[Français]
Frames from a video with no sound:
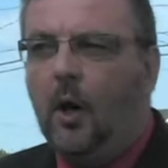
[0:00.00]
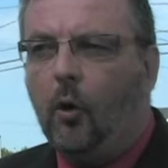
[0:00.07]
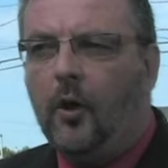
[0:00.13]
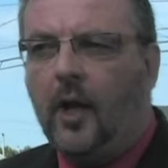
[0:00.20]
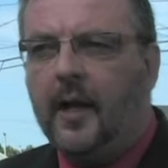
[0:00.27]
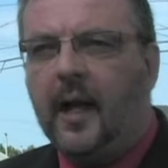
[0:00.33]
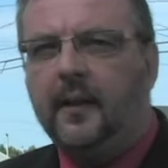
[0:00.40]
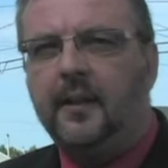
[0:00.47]
on
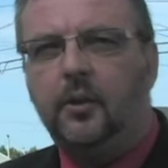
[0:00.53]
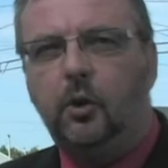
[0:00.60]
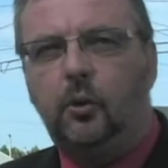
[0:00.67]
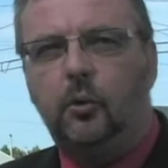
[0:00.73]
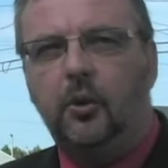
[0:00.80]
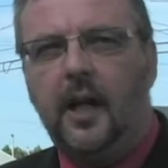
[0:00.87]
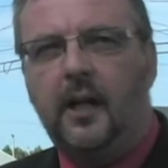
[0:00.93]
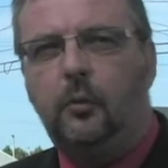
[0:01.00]
a gardé
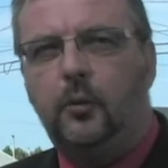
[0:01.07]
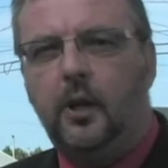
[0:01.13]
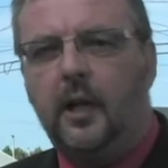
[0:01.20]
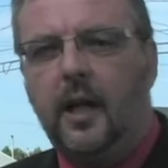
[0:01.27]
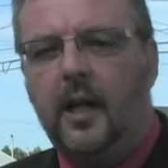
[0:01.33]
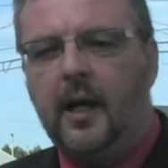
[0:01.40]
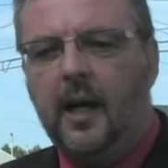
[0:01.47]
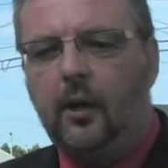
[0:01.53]
surtout
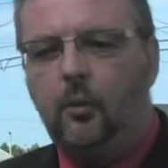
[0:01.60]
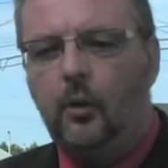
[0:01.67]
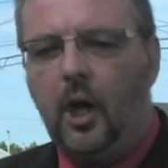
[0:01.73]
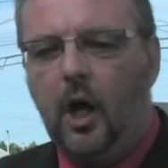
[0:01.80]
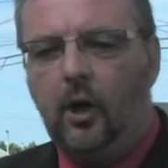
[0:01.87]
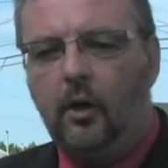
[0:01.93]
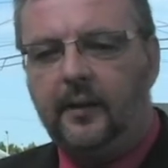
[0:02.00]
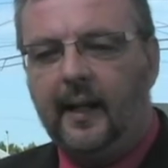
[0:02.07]
la,
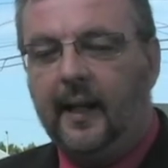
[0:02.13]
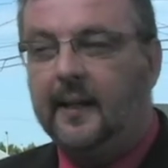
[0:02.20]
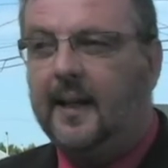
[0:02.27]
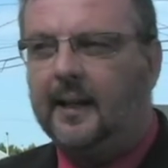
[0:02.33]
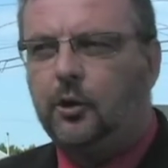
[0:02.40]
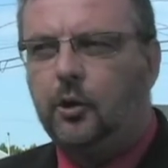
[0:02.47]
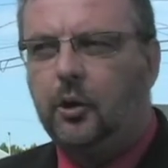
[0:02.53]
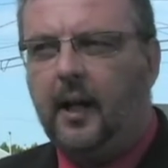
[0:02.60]
couleur très
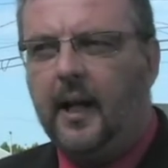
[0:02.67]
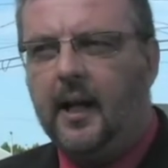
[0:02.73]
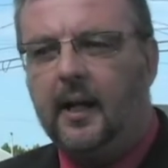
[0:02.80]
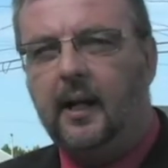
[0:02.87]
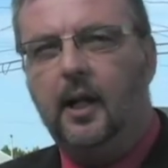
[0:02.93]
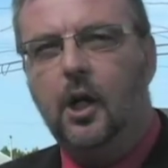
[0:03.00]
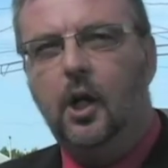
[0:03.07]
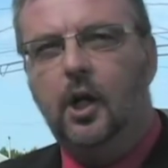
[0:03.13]

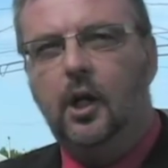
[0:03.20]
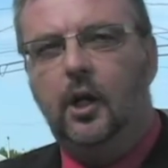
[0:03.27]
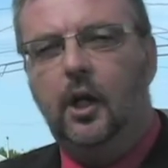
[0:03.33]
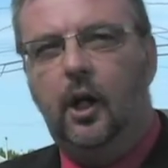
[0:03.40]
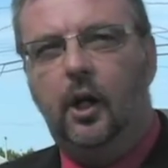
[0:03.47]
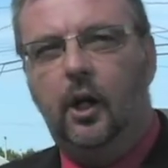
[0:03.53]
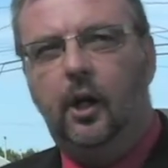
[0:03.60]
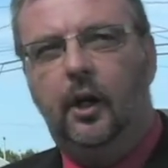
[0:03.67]
naturelle.
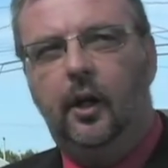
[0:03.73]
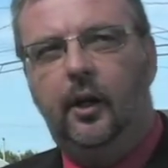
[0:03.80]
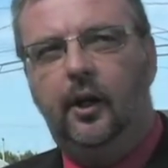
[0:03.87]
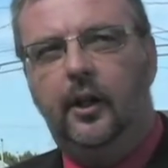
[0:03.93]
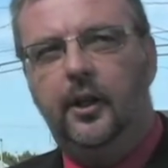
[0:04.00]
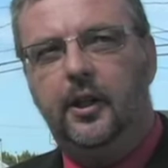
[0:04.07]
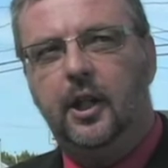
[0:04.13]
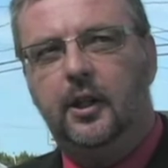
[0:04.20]

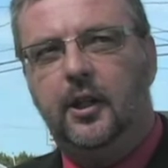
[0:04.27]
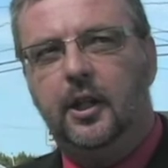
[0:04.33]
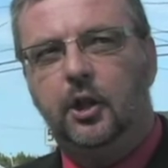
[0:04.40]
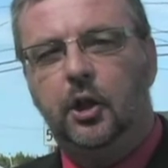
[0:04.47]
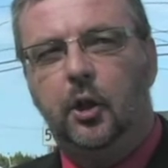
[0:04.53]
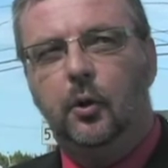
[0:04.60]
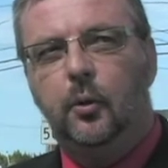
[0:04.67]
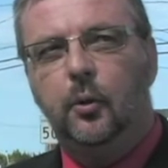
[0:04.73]
Euh, il y a
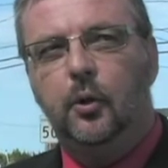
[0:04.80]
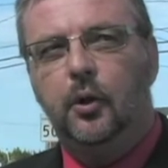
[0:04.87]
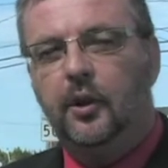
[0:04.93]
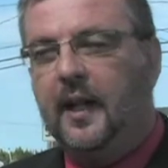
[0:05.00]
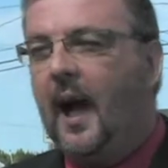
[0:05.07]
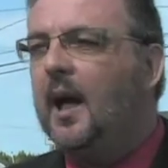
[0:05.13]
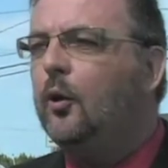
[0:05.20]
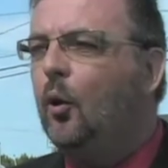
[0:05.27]
déjà eu une
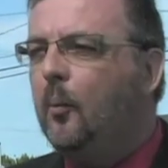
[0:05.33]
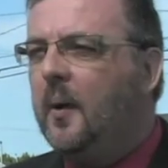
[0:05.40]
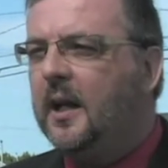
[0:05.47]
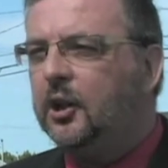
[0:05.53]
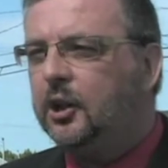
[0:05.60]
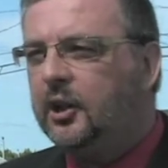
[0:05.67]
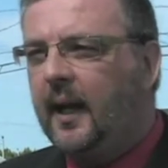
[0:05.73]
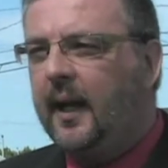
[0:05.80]
grande
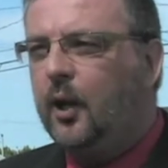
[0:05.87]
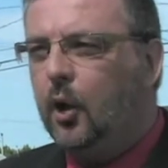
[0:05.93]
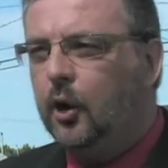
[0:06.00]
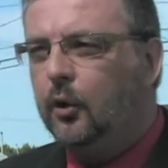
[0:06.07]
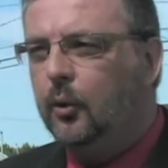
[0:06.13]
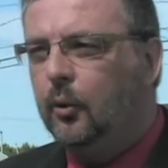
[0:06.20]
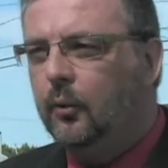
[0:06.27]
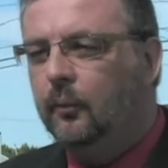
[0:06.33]
auberge très
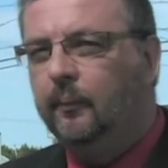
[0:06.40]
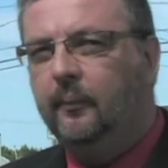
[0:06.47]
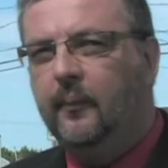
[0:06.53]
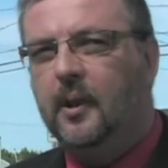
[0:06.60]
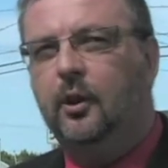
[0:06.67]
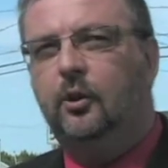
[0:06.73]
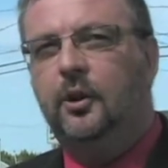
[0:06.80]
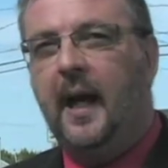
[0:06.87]
connue.
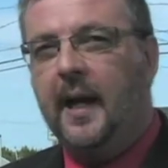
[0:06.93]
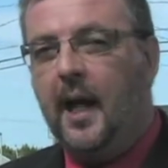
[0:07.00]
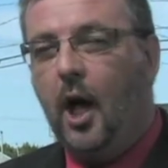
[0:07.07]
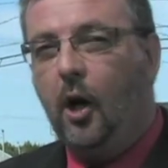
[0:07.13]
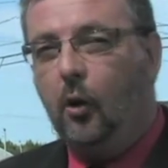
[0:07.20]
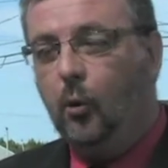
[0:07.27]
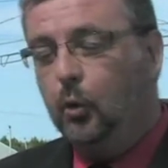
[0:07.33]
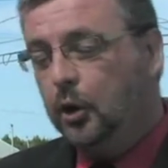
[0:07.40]

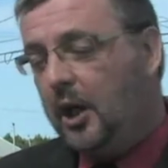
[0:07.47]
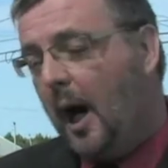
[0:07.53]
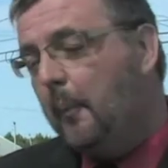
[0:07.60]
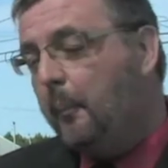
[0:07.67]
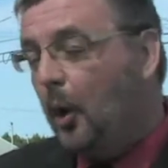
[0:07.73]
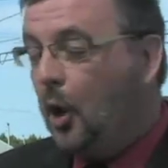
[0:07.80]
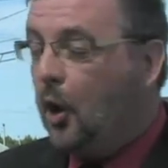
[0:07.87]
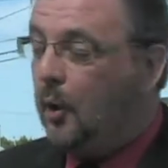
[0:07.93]
D'ailleurs, où
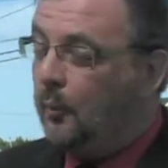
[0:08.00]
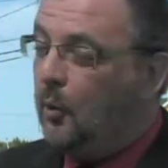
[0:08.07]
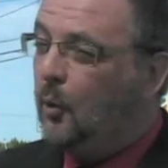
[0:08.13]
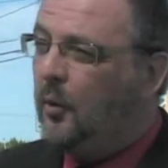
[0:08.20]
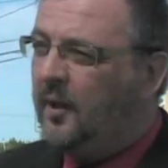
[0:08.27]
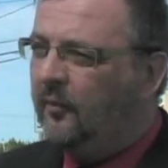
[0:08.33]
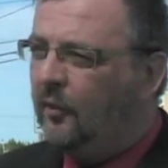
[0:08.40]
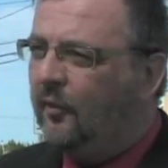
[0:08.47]
Jean-Paul Lemieux
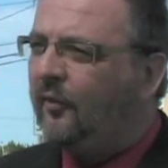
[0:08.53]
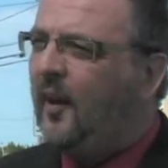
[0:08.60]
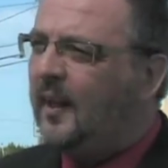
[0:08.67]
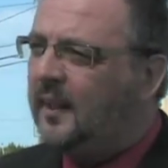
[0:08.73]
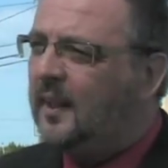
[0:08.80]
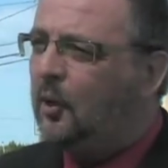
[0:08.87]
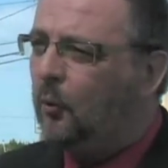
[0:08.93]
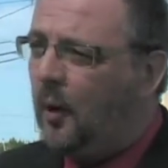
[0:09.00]
est venu faire
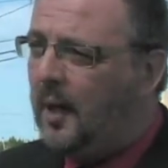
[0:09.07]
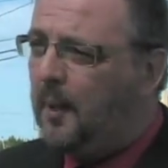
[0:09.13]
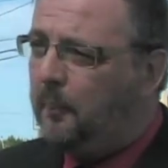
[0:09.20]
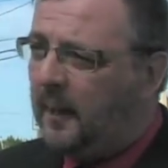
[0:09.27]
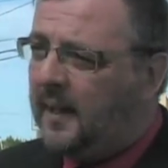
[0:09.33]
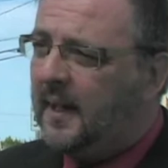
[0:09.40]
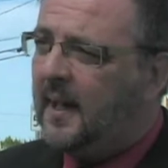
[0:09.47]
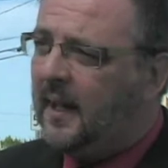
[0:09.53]
des toiles, il
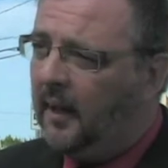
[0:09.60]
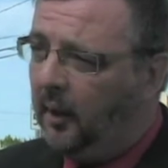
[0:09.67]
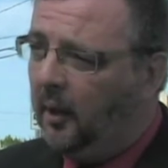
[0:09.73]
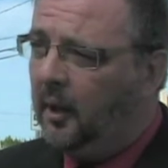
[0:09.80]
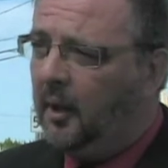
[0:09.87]
payait,